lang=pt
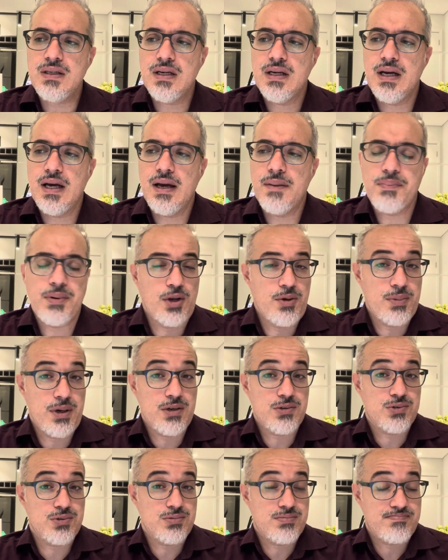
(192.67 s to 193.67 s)
é, pelo
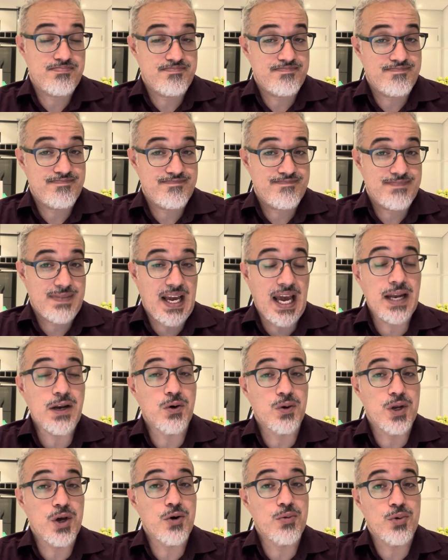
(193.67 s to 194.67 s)
menos o quem
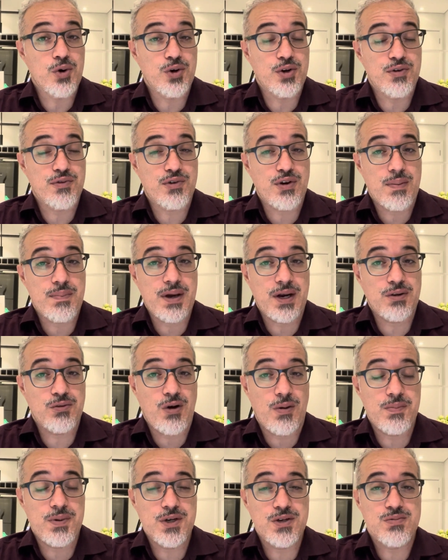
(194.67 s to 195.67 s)
não leu o meu livro A Beira do
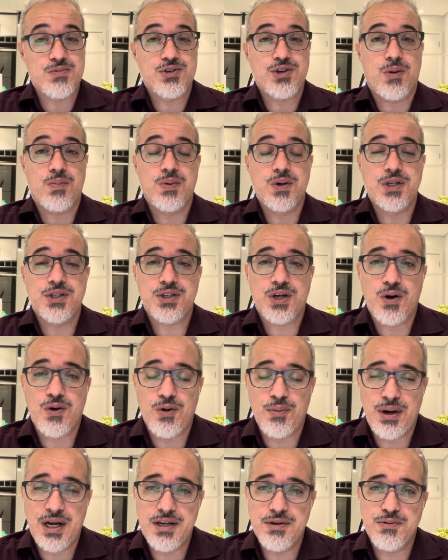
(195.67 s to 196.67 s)
Abismo, Geopolítica,
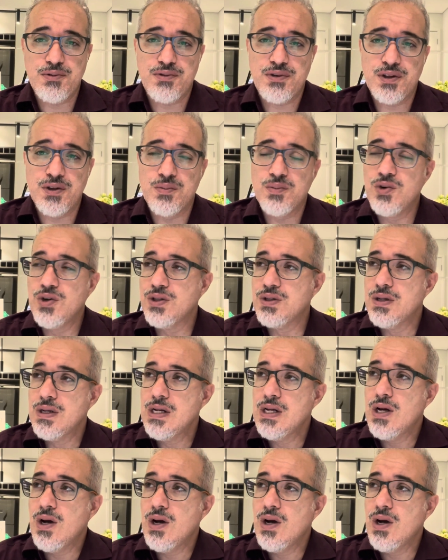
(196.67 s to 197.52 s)
Globalismo e Fim do Mundo,